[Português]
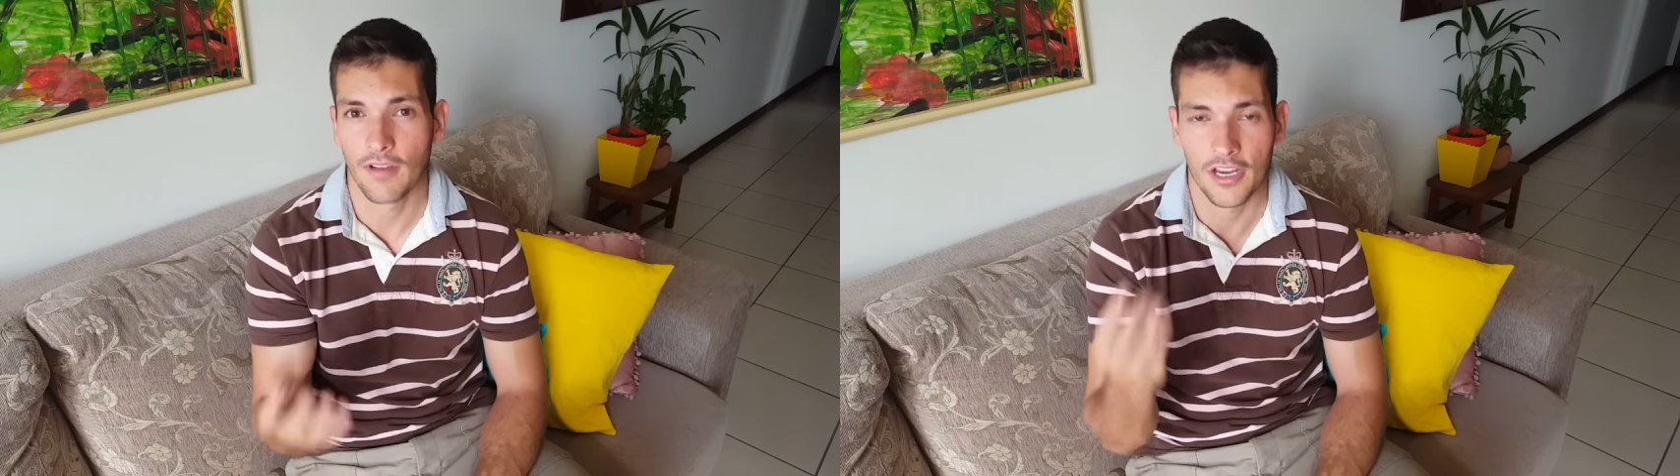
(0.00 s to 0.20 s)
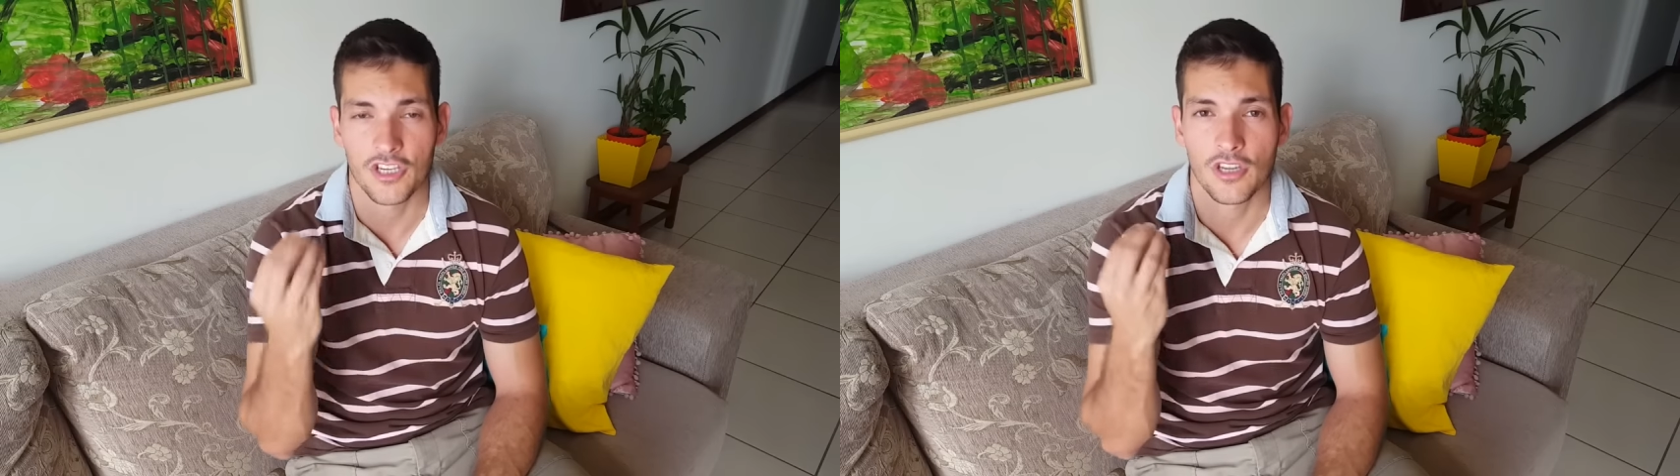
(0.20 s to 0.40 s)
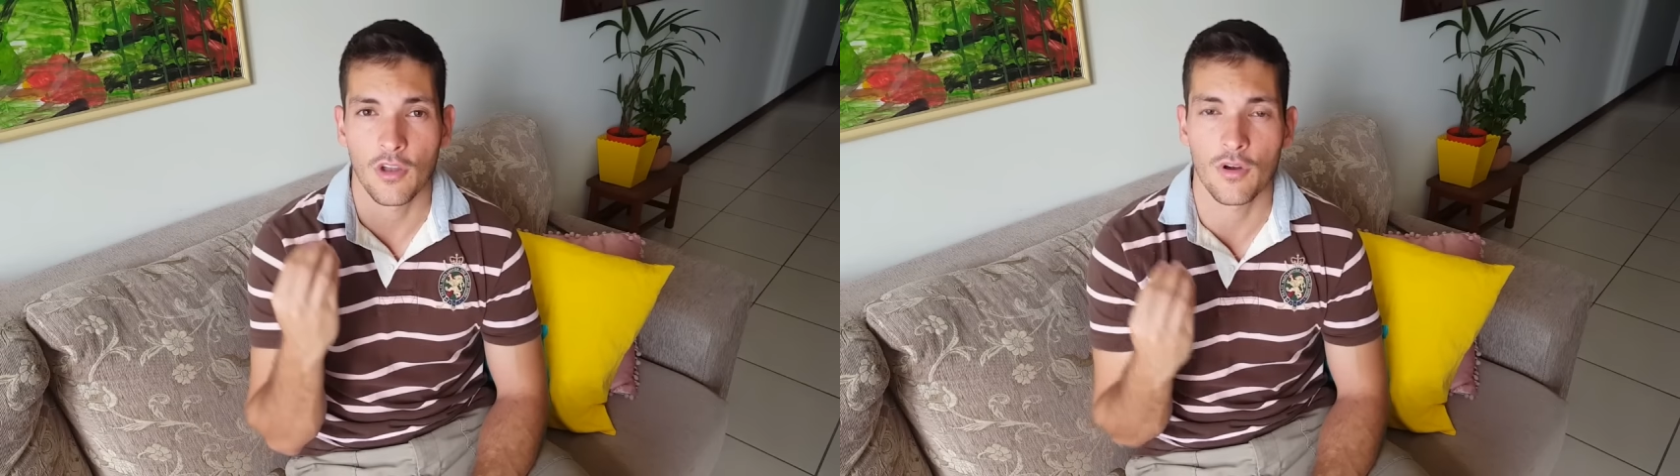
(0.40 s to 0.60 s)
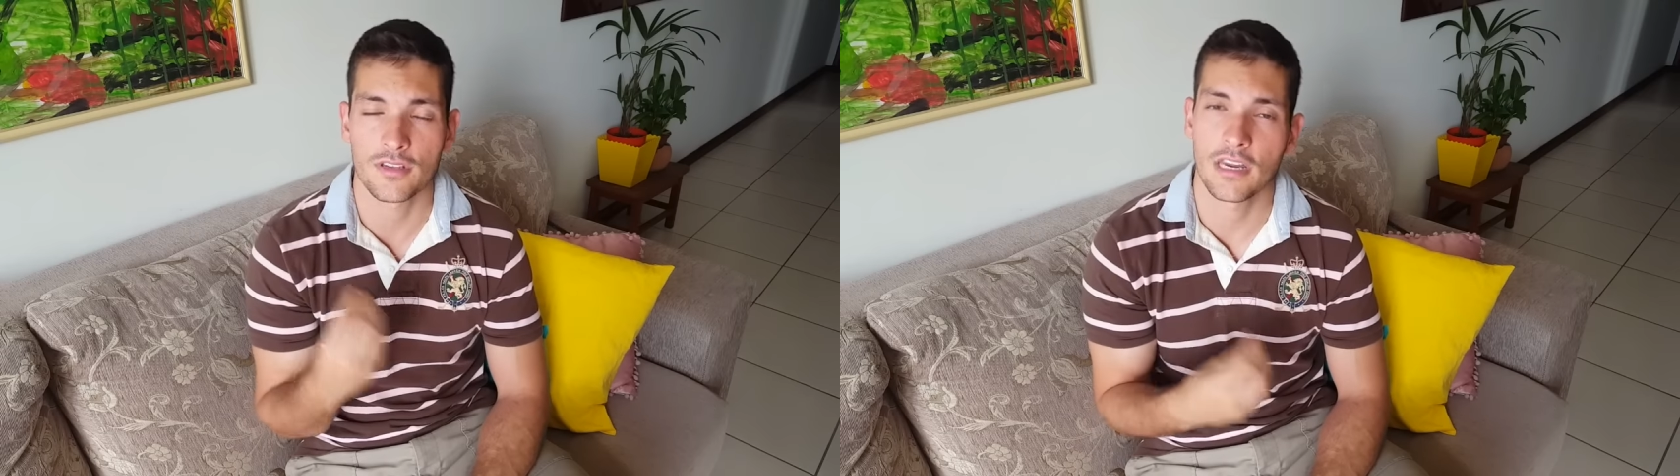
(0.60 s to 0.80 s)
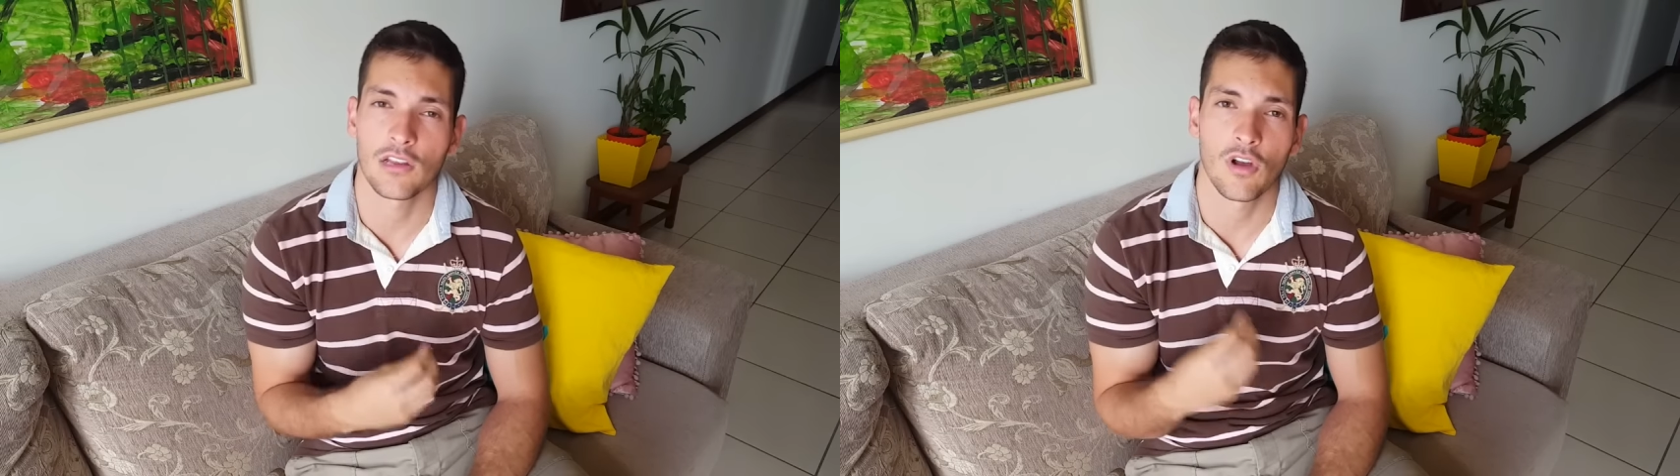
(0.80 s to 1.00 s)
a gente
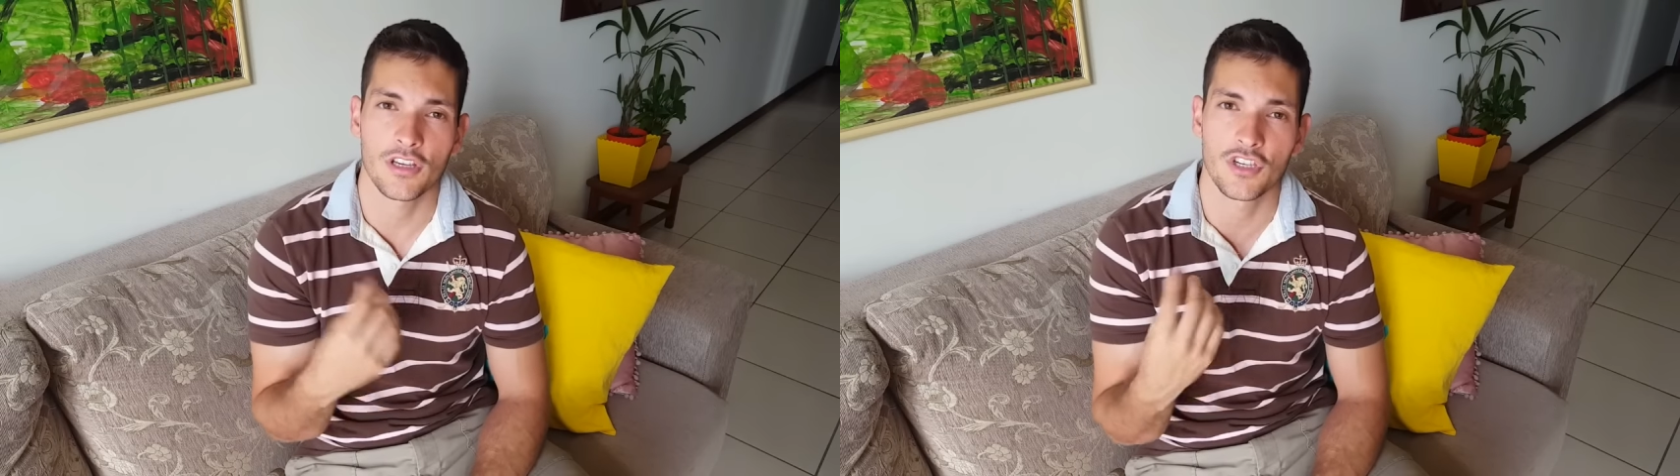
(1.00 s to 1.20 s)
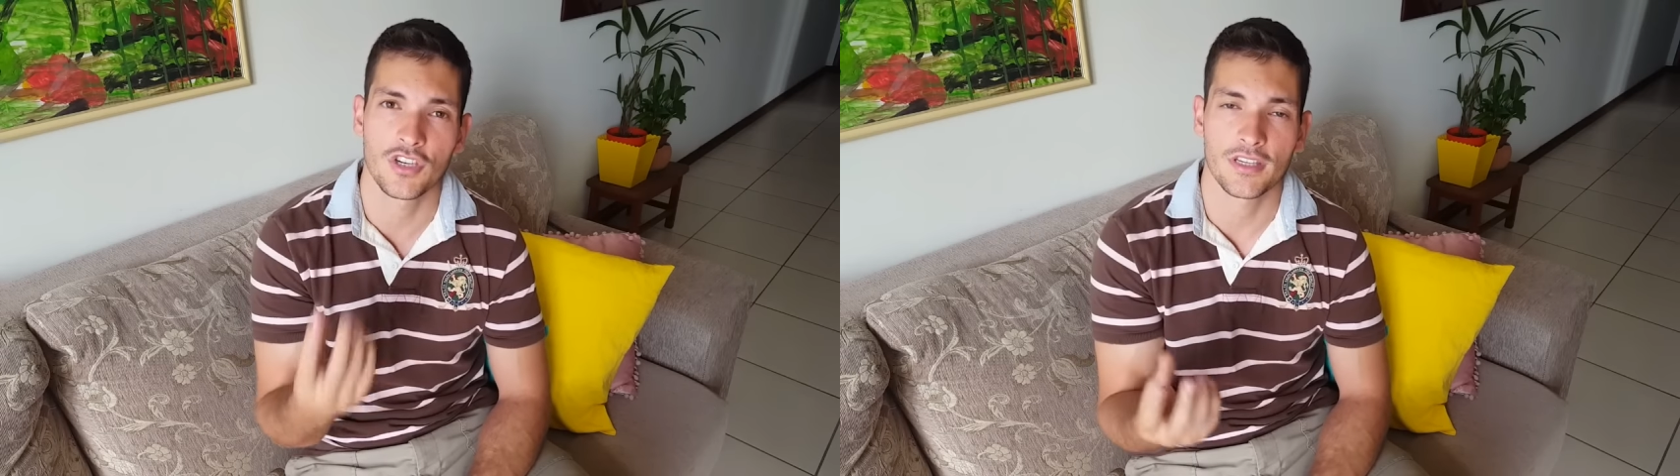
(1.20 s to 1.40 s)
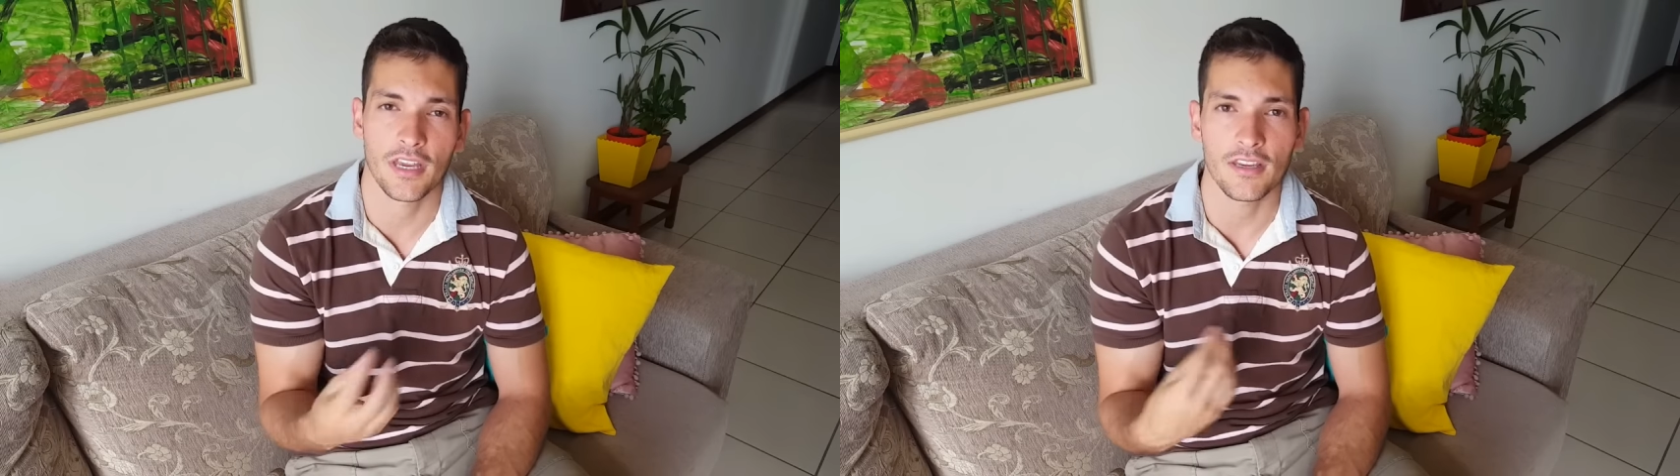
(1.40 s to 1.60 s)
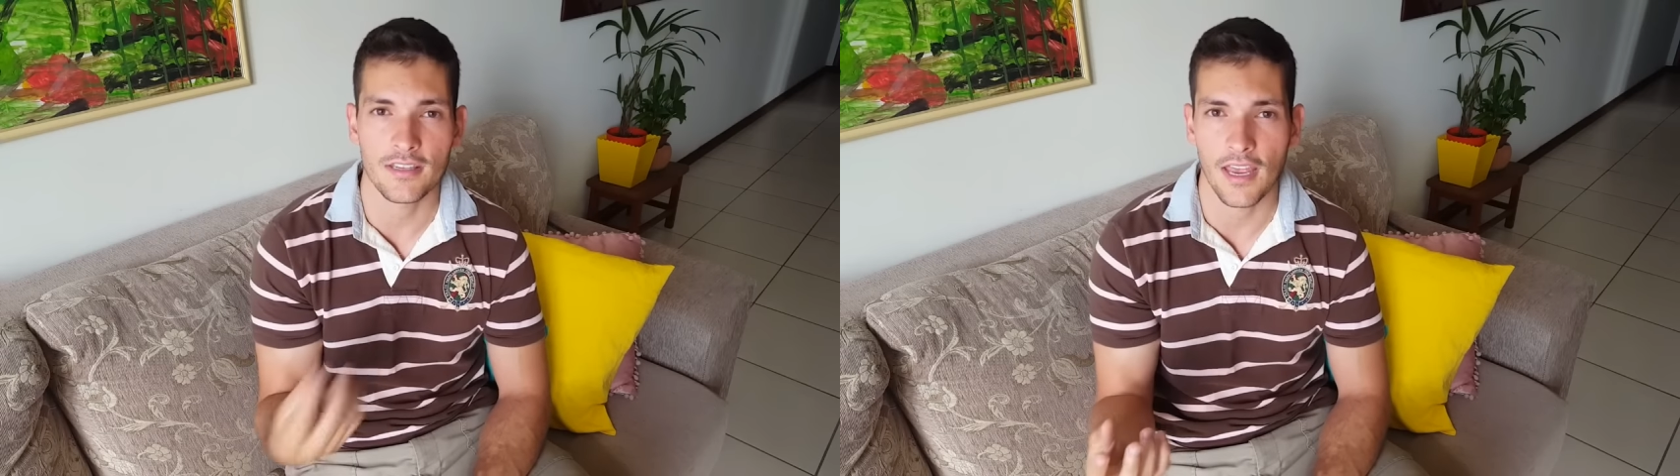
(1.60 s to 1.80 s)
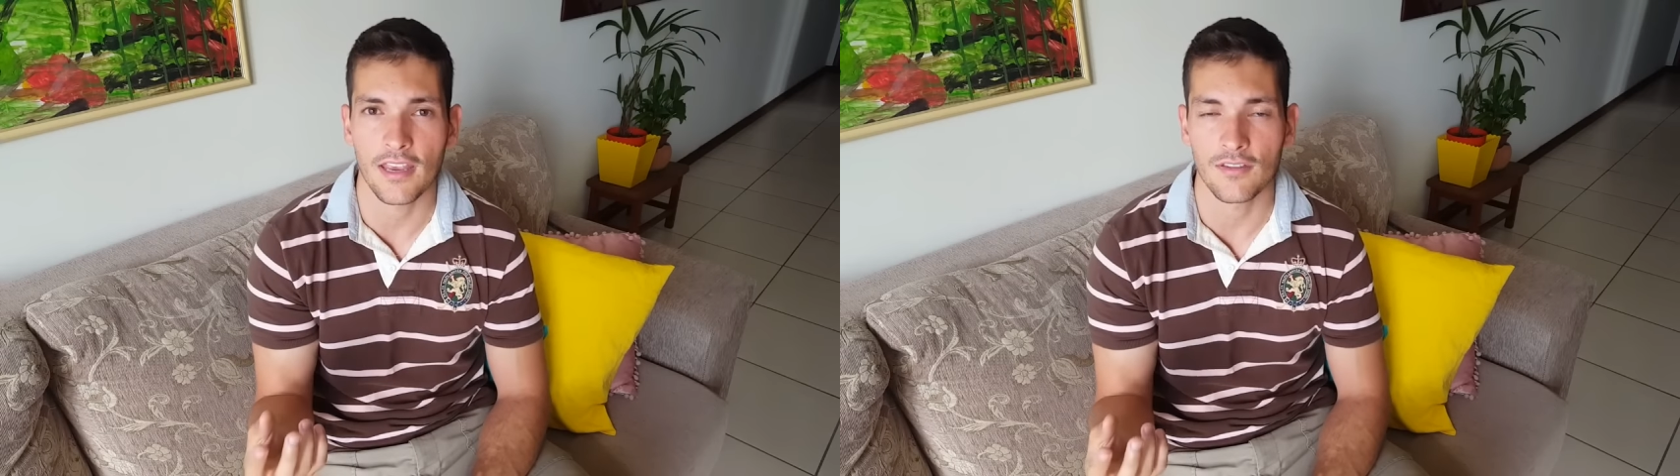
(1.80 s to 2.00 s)
negocia em lotes de 100 em 100,